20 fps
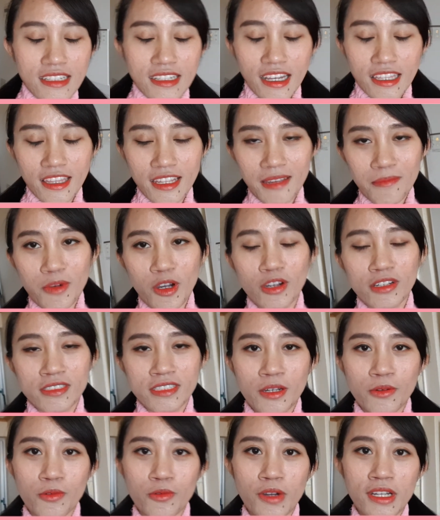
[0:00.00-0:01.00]
katanya mau ada
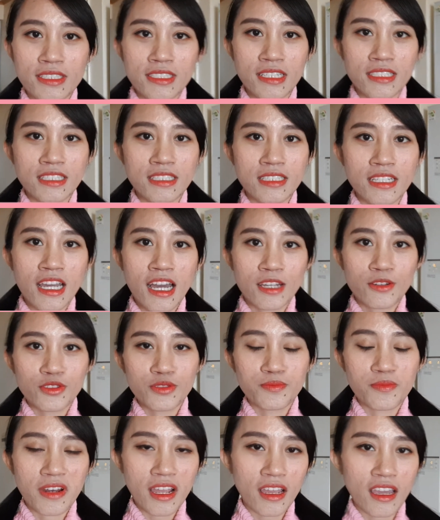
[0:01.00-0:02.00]
uas jadi dia harus
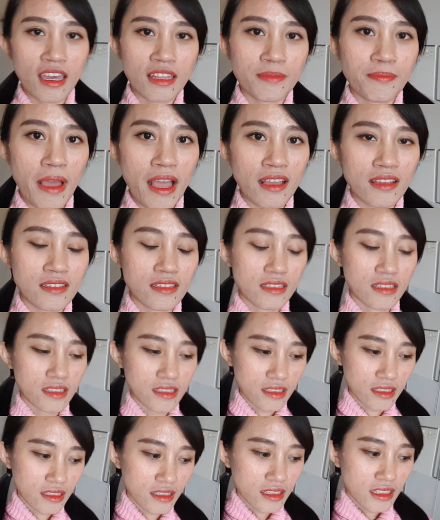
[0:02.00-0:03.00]
berangkat
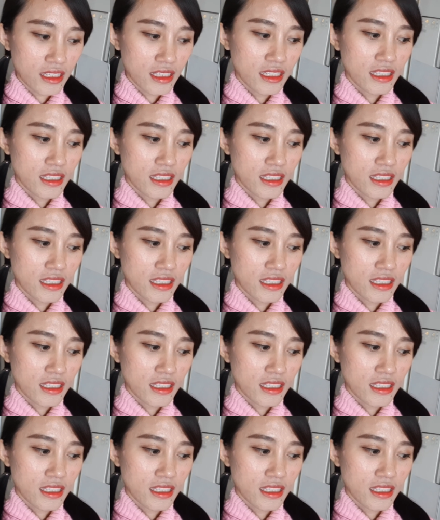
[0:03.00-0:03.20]
lagi.